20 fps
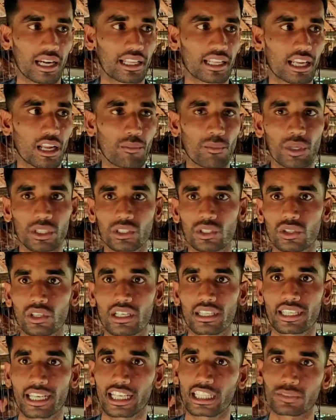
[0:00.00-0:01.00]
ஆனால் ரொம்ப
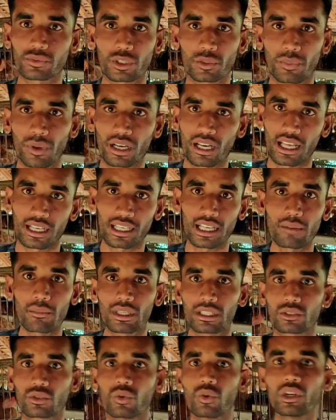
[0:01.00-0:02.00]
தூரம் டிரான்ஸ்போர்ட் பண்ணலாங்க
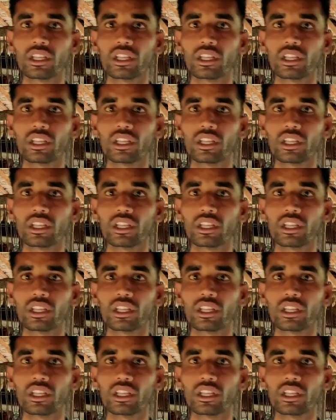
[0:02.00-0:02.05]
பட்